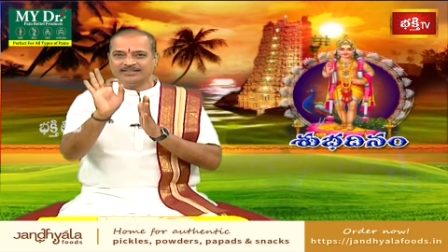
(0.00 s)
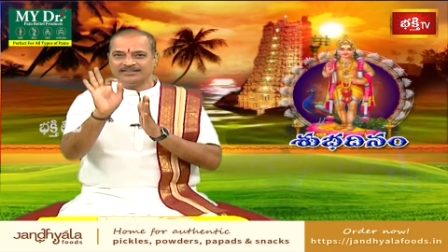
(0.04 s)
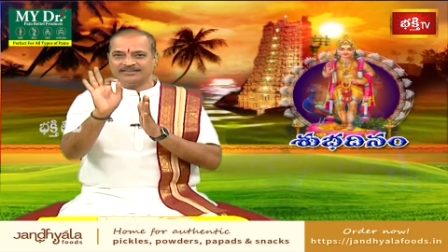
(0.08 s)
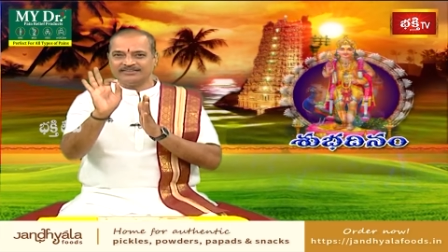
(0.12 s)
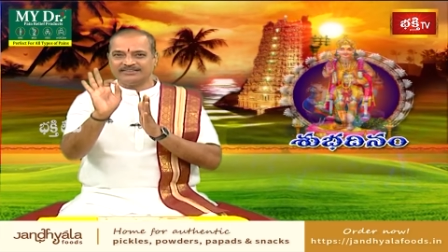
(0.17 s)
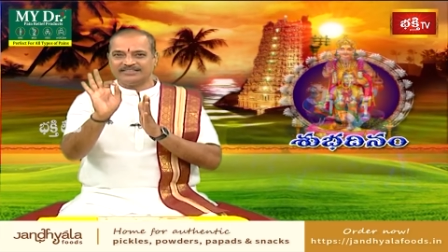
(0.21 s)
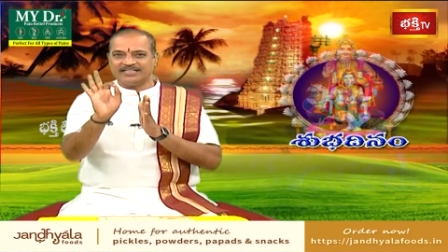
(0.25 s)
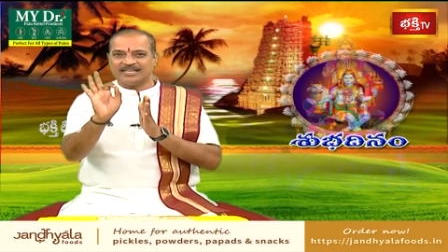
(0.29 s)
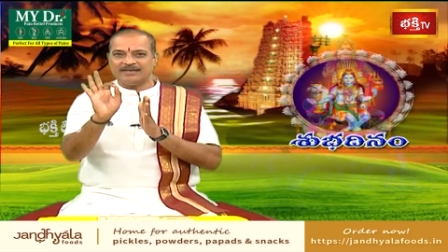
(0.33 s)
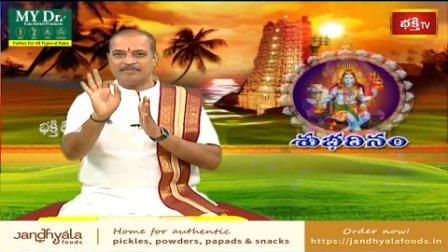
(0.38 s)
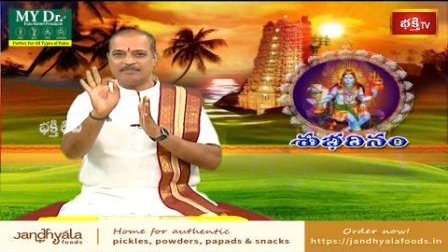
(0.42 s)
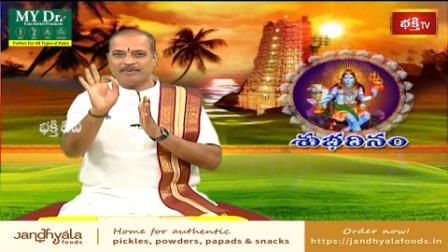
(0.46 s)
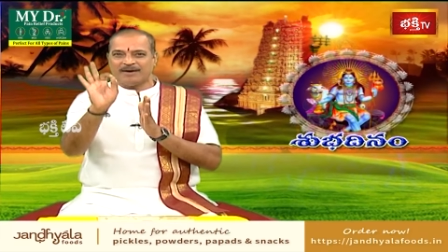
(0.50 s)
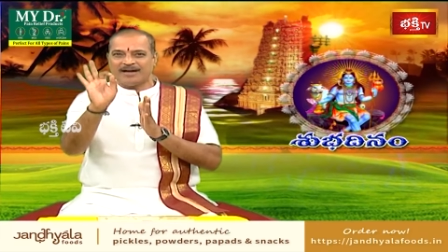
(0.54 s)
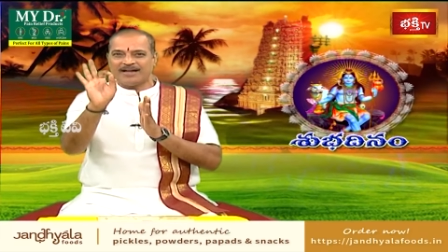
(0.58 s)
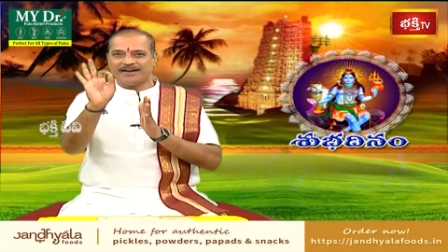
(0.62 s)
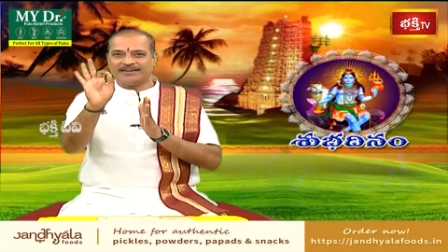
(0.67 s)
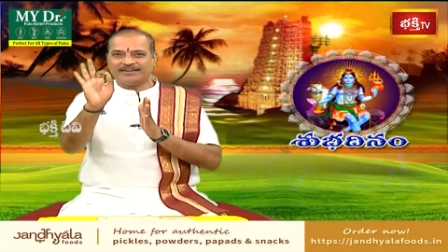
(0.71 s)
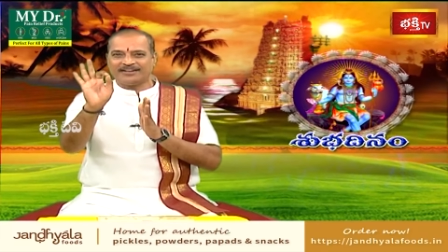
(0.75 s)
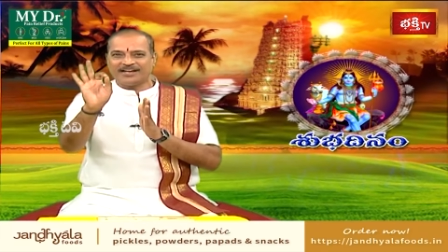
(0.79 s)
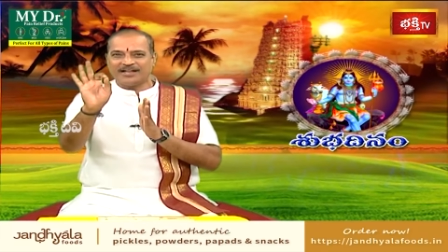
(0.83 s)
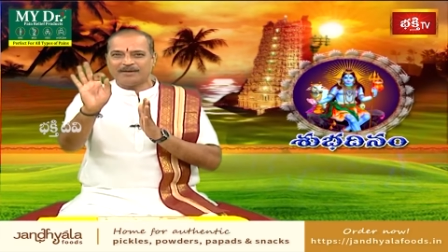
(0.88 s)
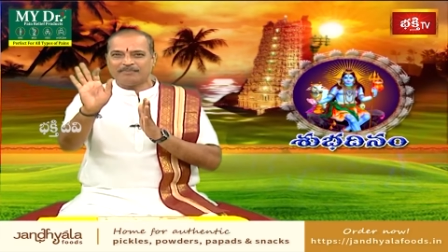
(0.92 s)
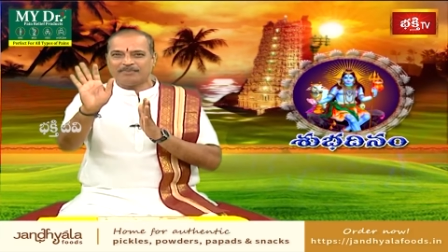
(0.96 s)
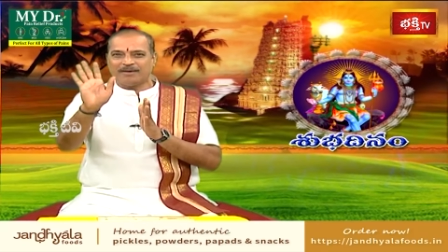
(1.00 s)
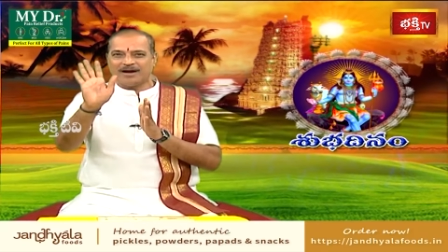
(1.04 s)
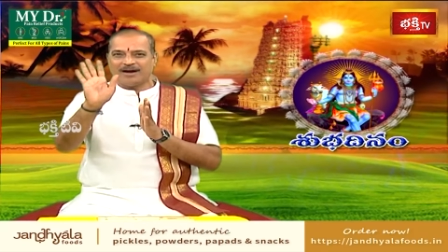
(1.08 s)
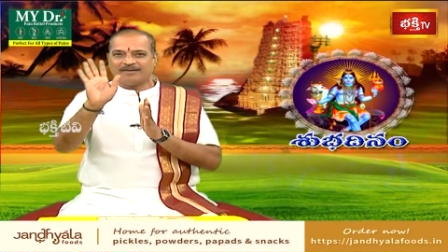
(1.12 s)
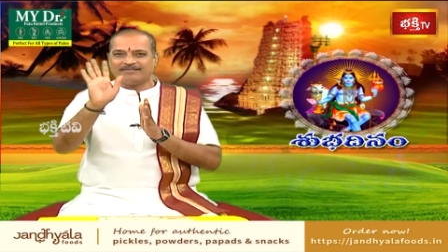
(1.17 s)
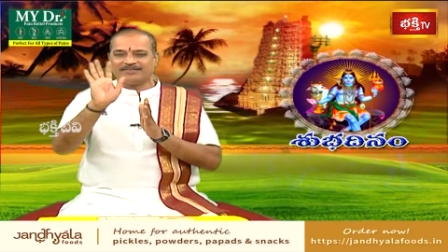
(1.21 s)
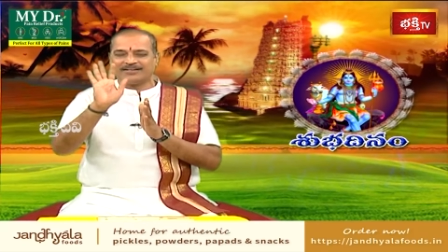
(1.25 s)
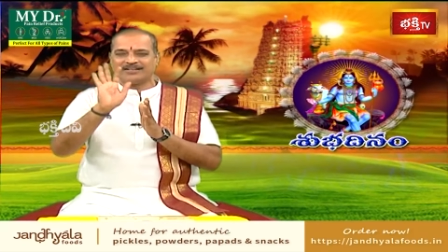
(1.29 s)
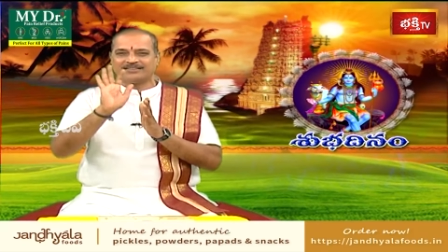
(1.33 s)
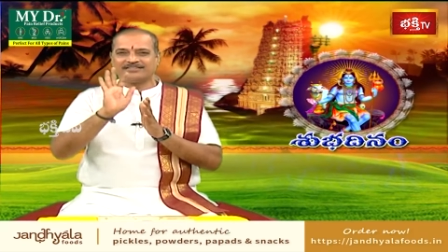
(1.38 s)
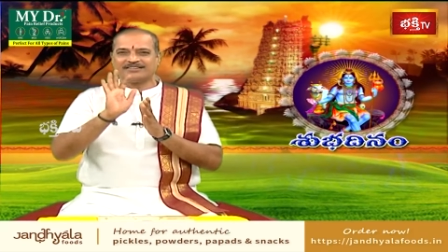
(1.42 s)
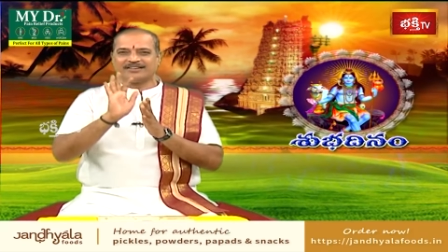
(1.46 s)
దీపాన్నే
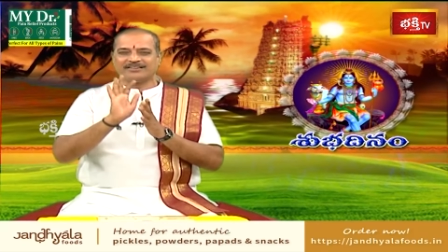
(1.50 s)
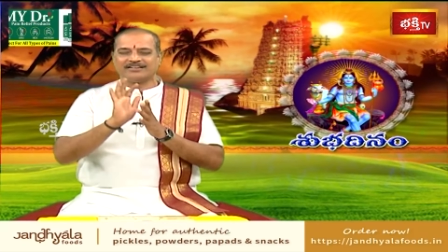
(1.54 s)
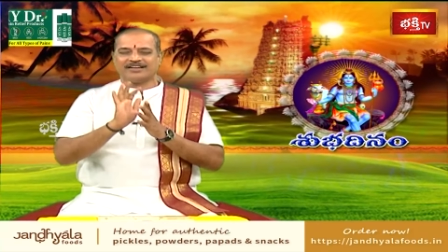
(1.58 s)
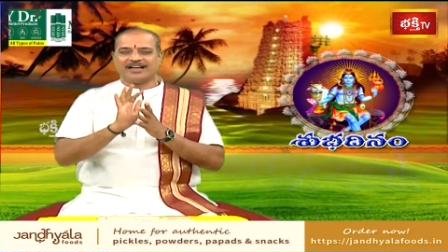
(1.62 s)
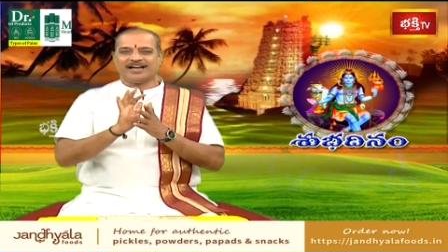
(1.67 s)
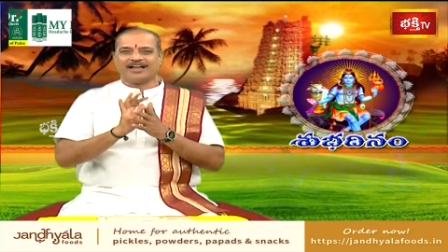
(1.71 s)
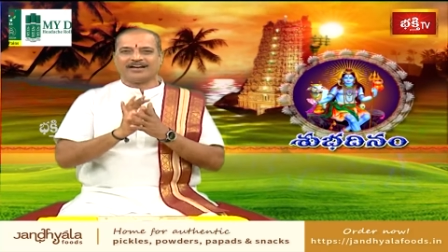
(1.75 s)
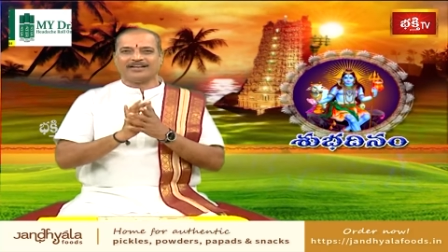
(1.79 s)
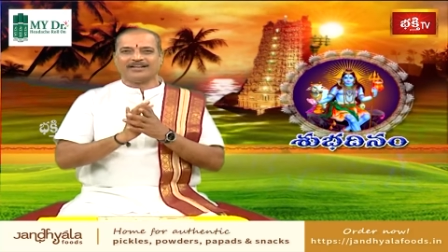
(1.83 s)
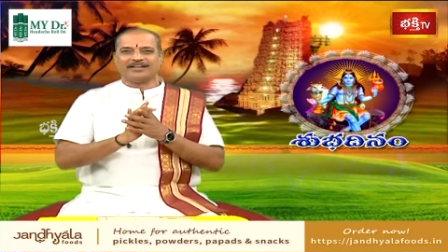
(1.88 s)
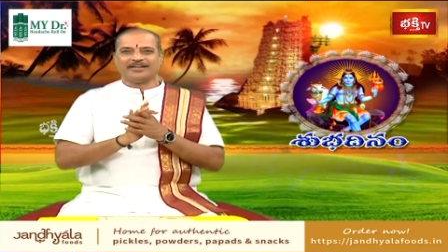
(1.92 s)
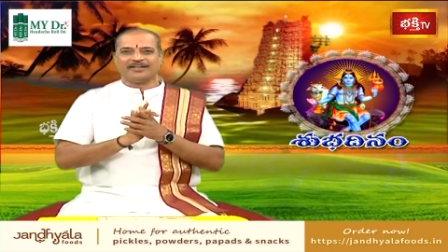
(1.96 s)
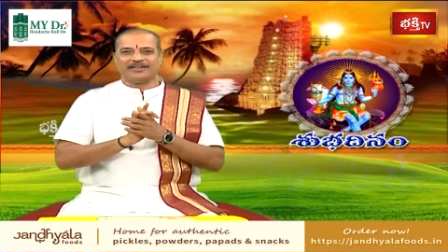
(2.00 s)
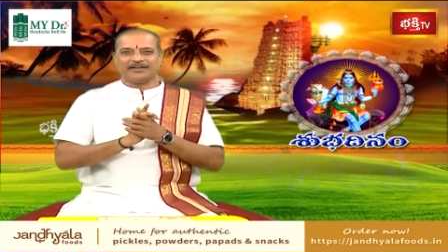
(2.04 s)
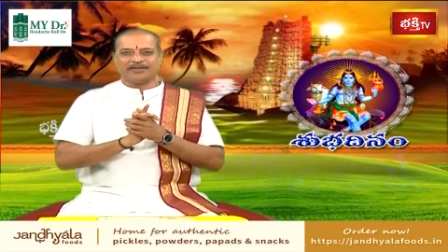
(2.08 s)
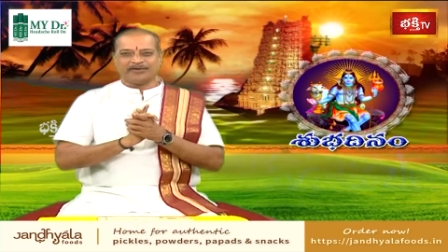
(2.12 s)
భావన చేయాలి